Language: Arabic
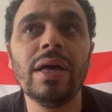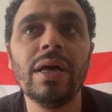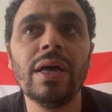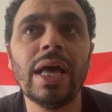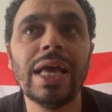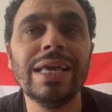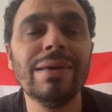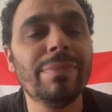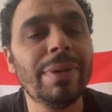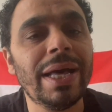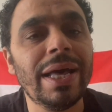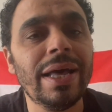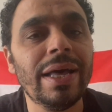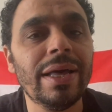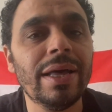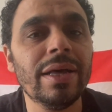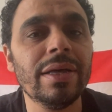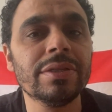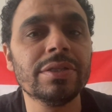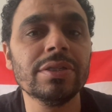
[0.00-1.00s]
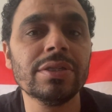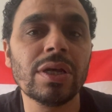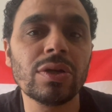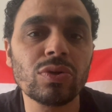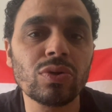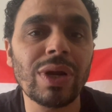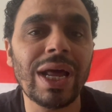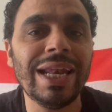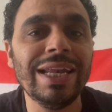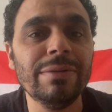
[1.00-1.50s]
هيبقى نقدر
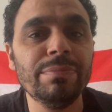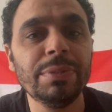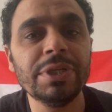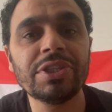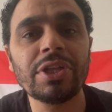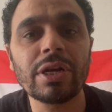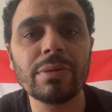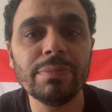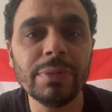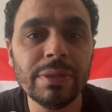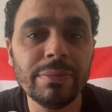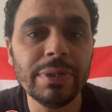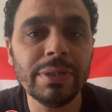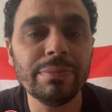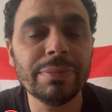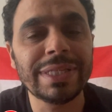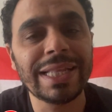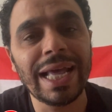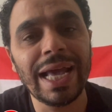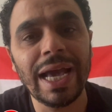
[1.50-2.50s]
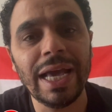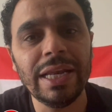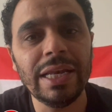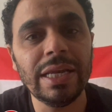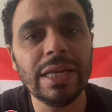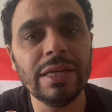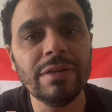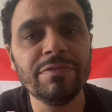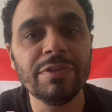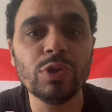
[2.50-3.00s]
نقول عليه بيتر ميمي بتاع
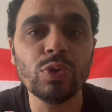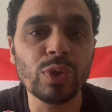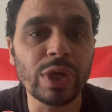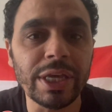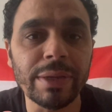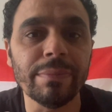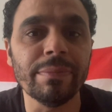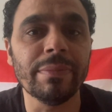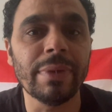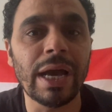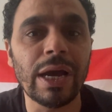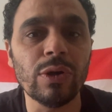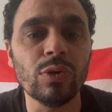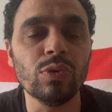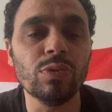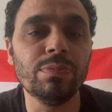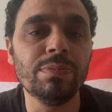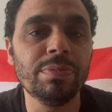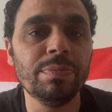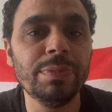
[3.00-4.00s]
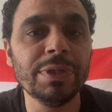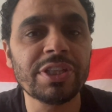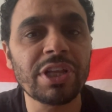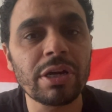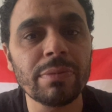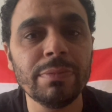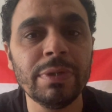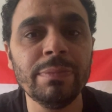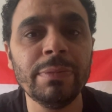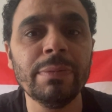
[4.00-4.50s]
الفيديو جيم او
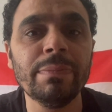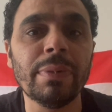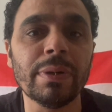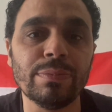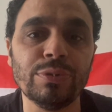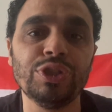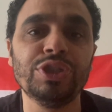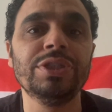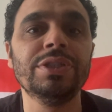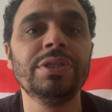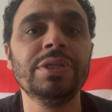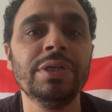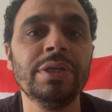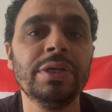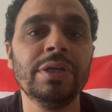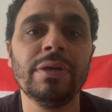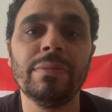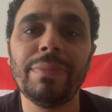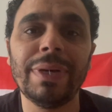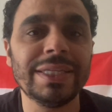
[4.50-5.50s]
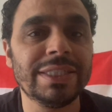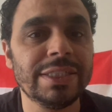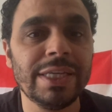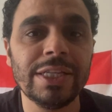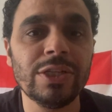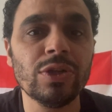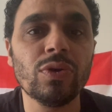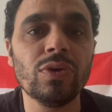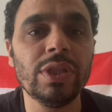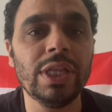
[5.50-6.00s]
بيتر ميمي ببجي بس هي
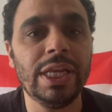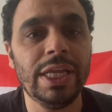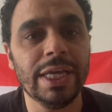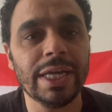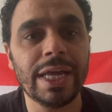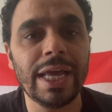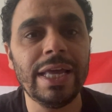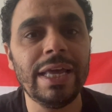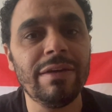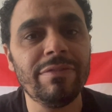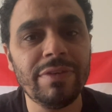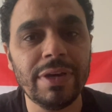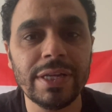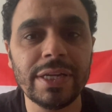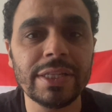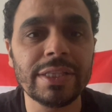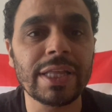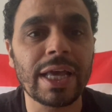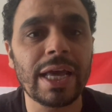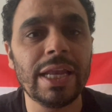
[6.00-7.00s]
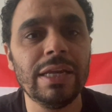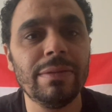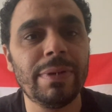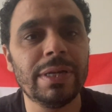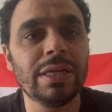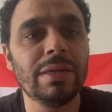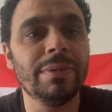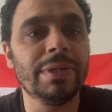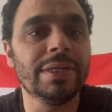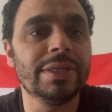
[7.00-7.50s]
دي كل الحكايه فيا ريت نخلي
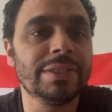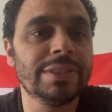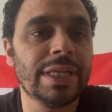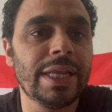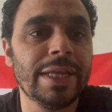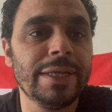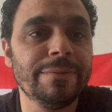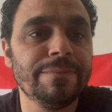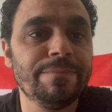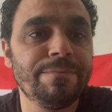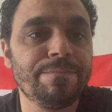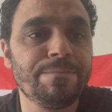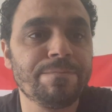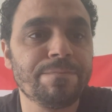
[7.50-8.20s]
بالنا منها سلام